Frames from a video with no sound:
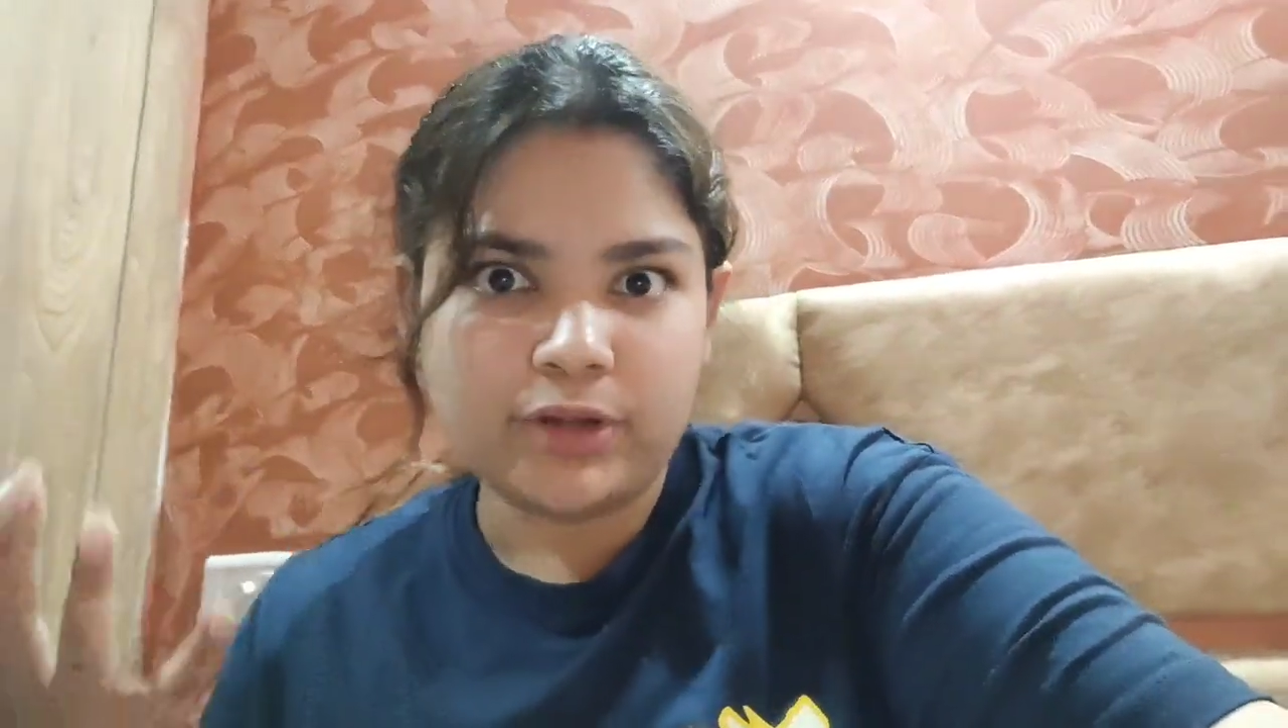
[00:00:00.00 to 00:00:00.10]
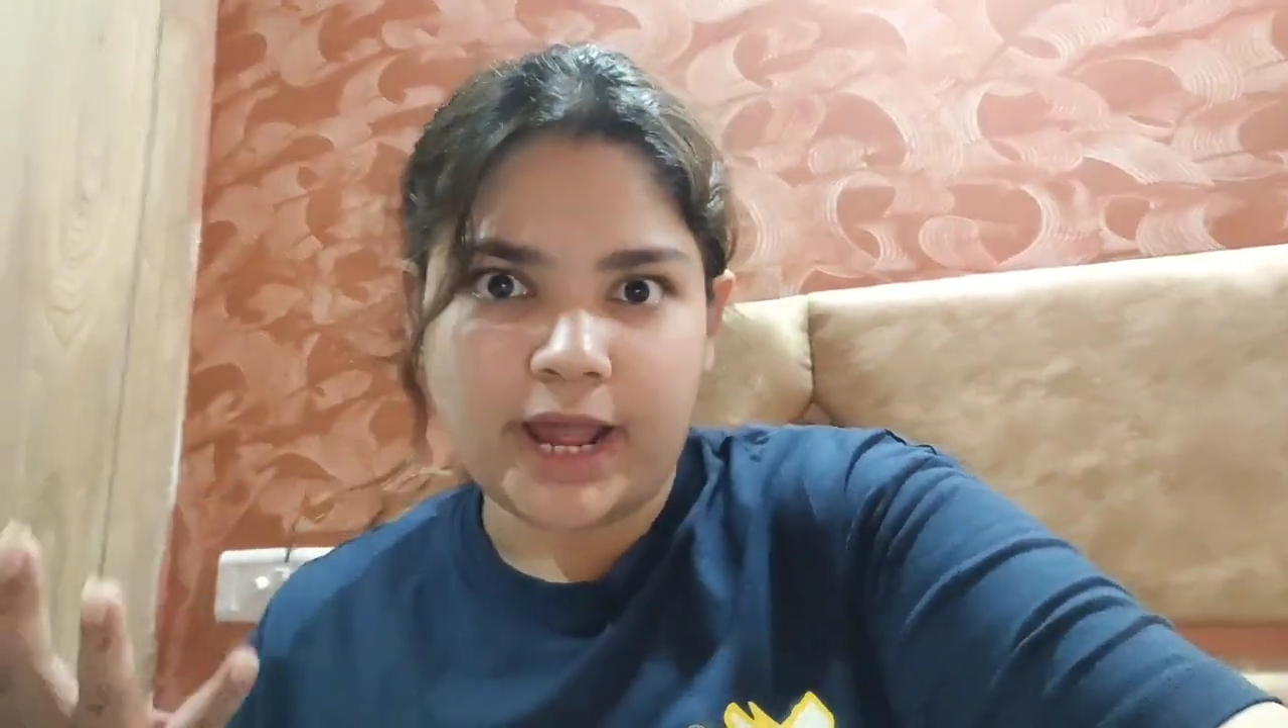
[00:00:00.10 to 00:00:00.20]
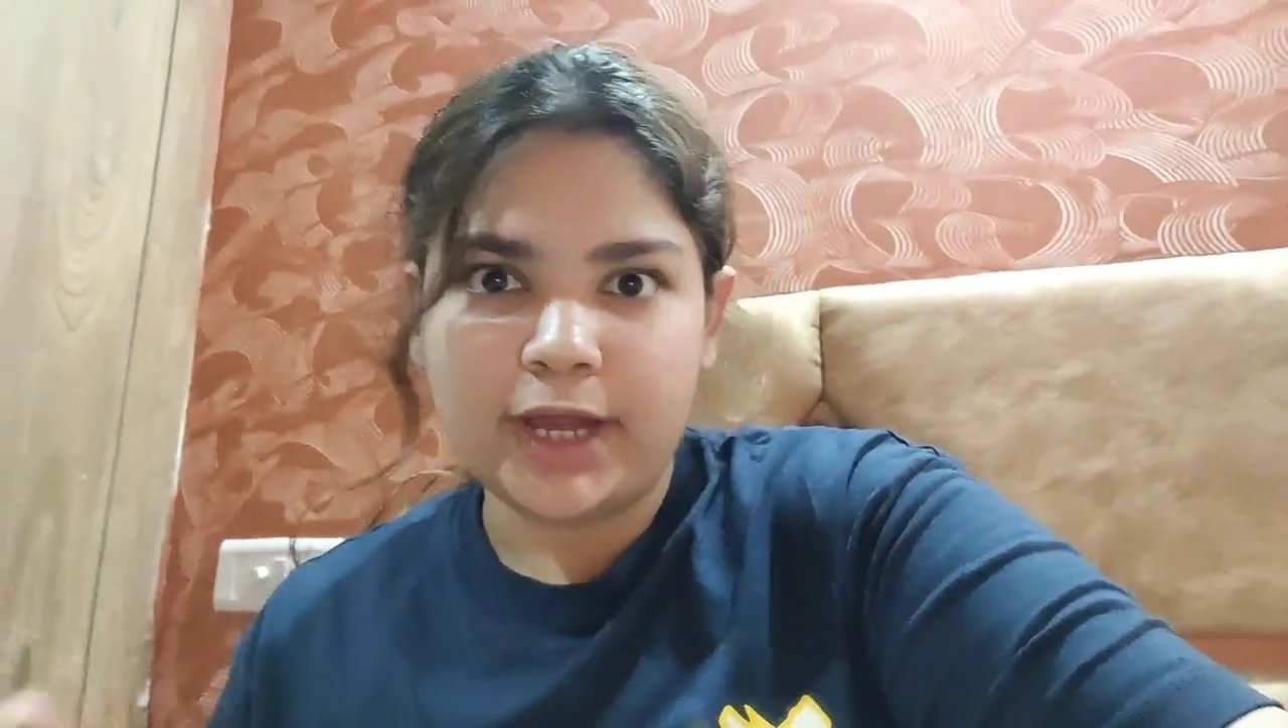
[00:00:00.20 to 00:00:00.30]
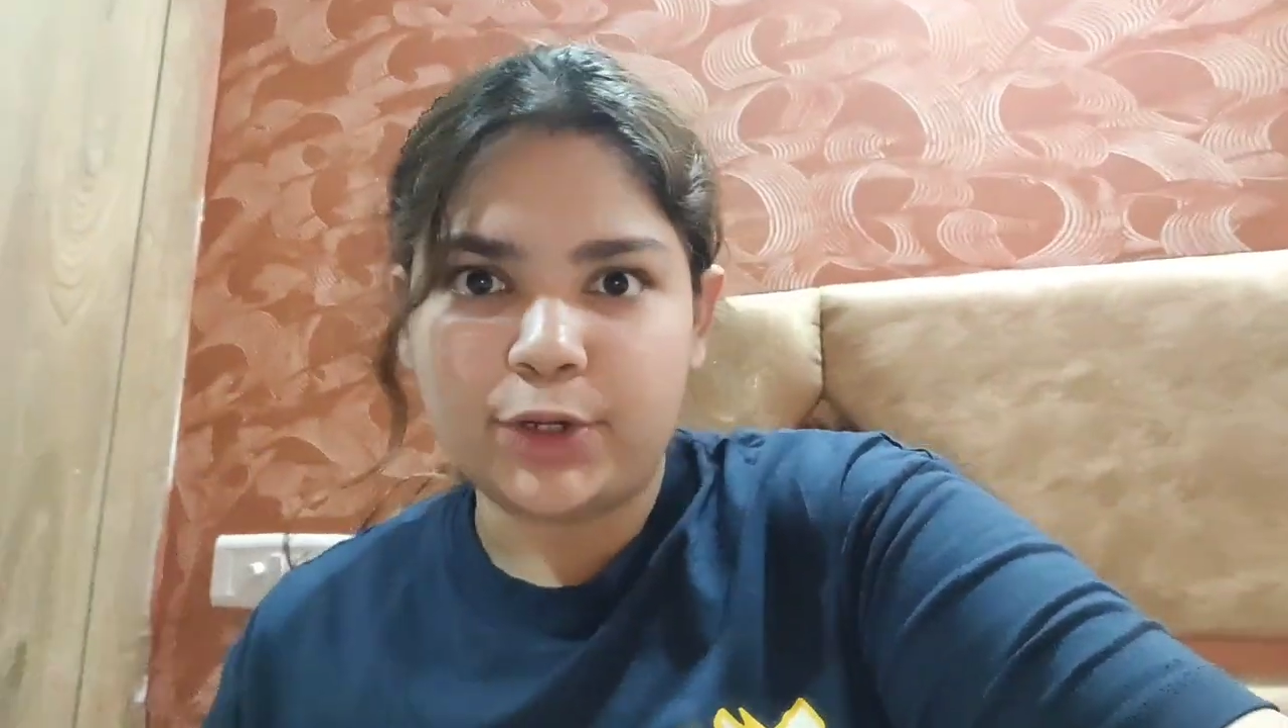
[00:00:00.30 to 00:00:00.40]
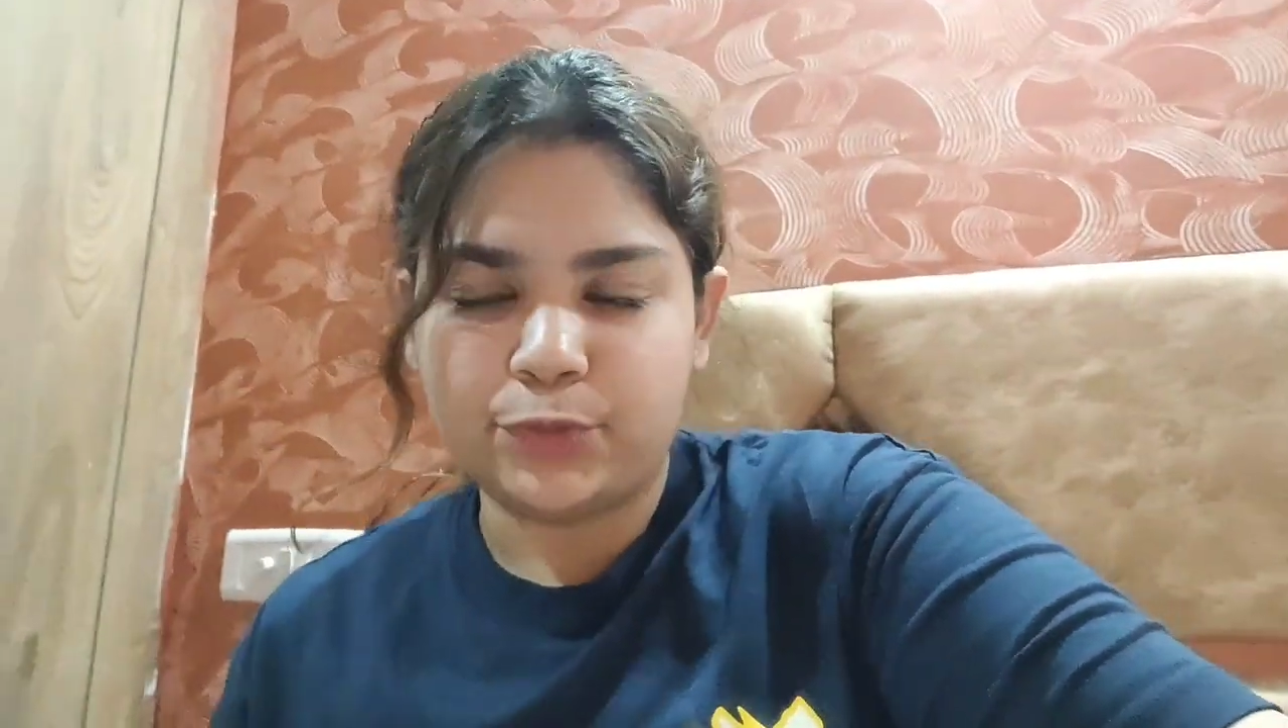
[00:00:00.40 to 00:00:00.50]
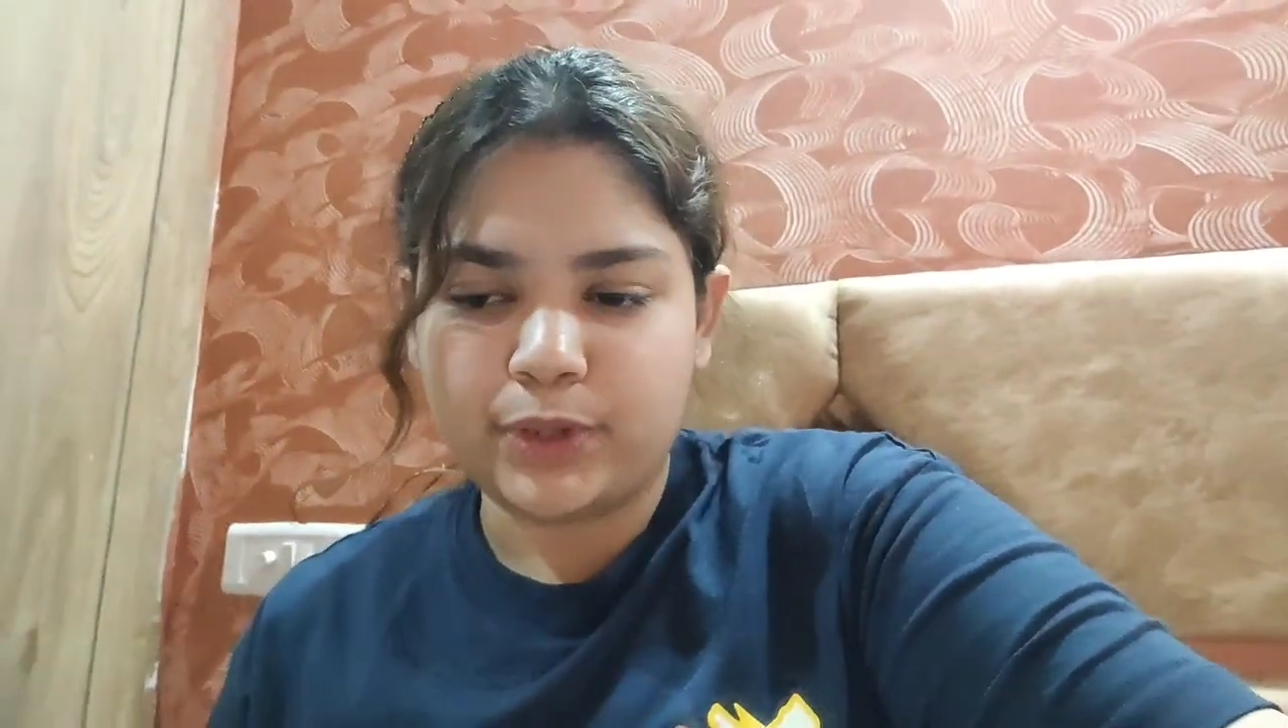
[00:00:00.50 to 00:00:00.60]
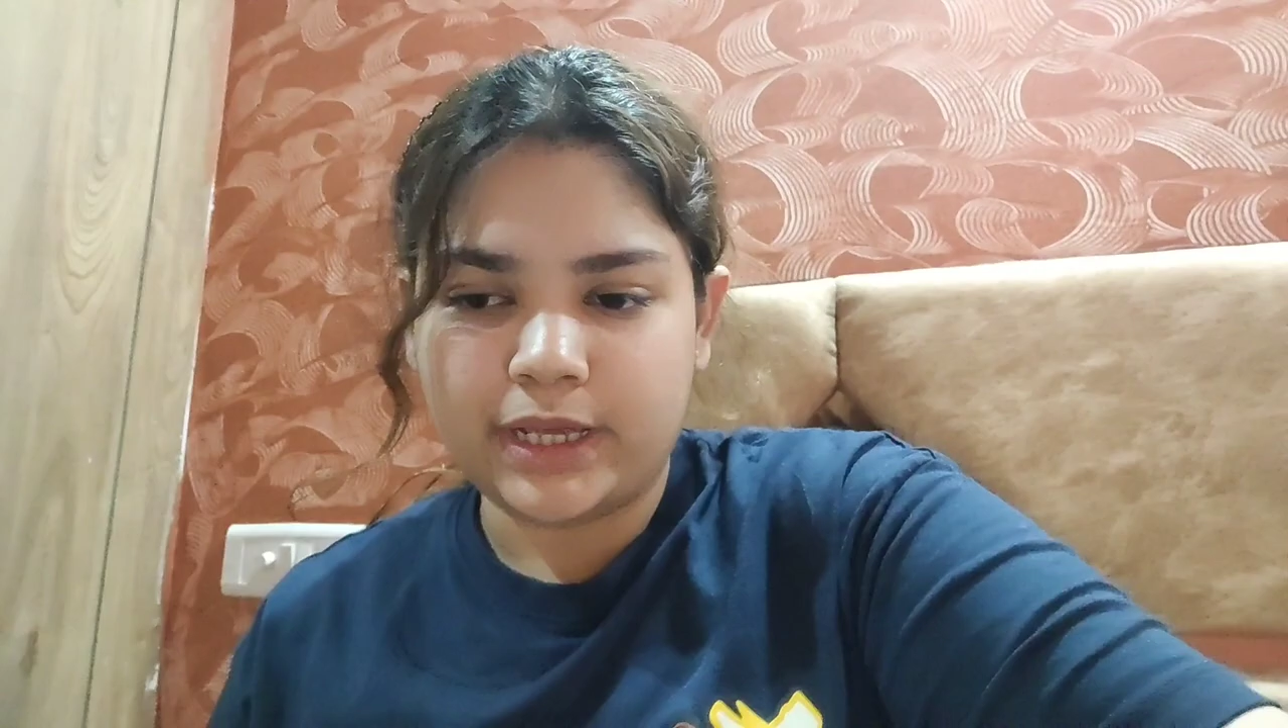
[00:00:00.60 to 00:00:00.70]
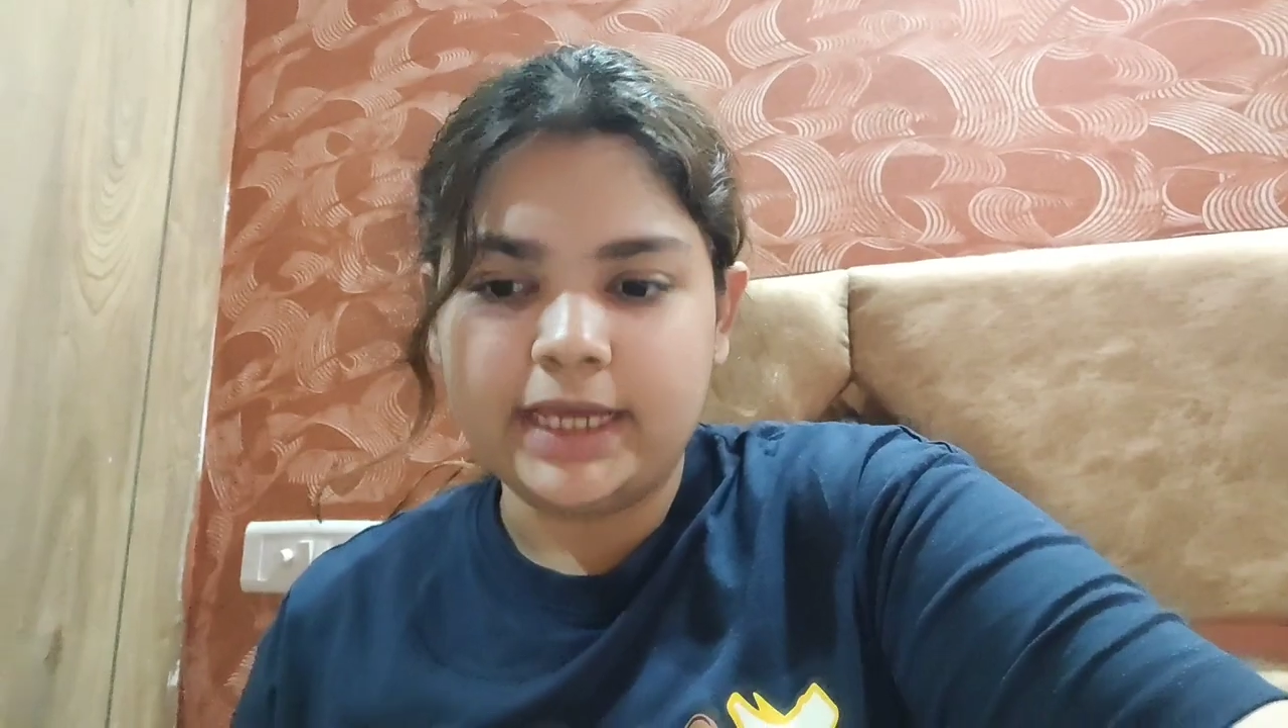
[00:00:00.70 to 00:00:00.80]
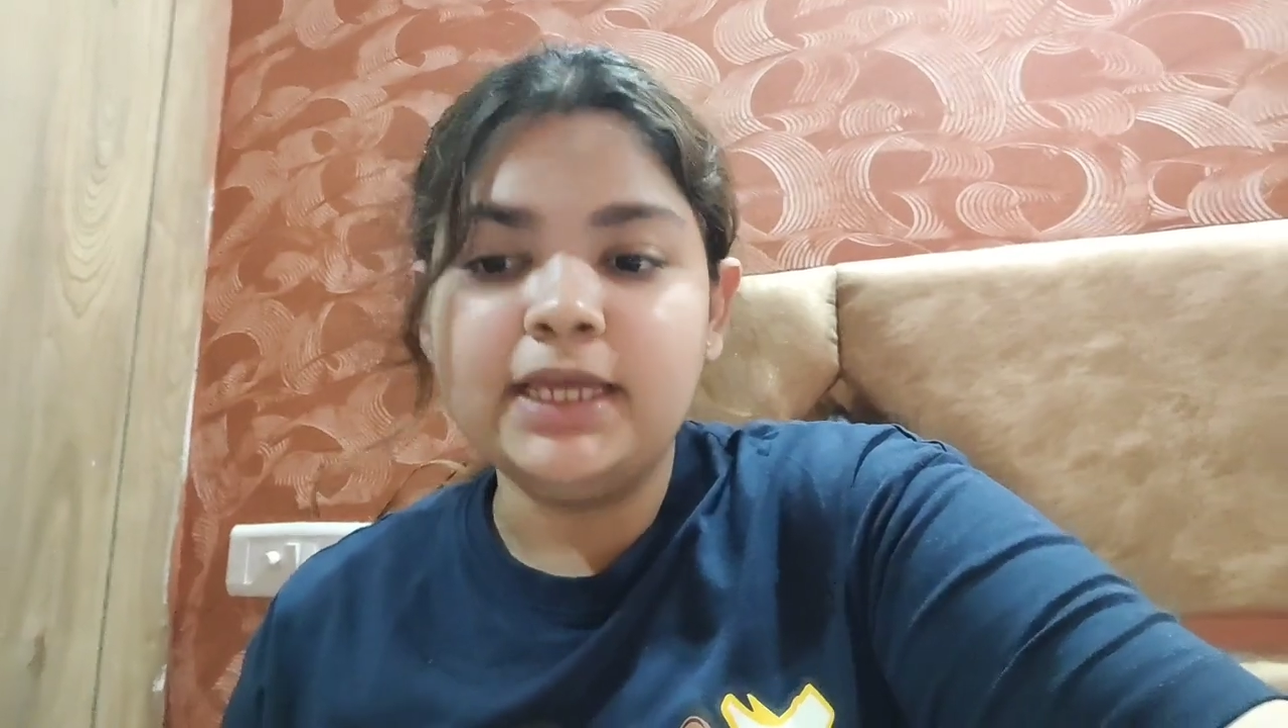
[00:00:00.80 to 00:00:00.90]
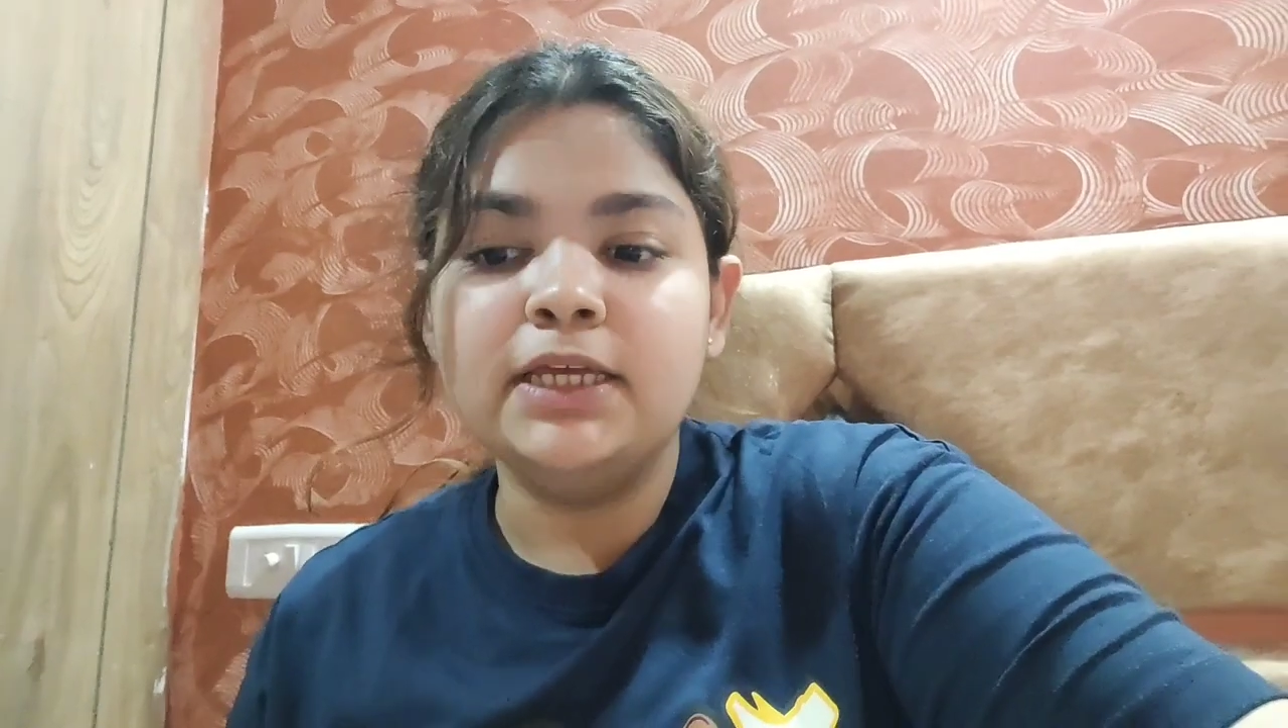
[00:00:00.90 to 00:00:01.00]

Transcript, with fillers: ट्राई करूँगी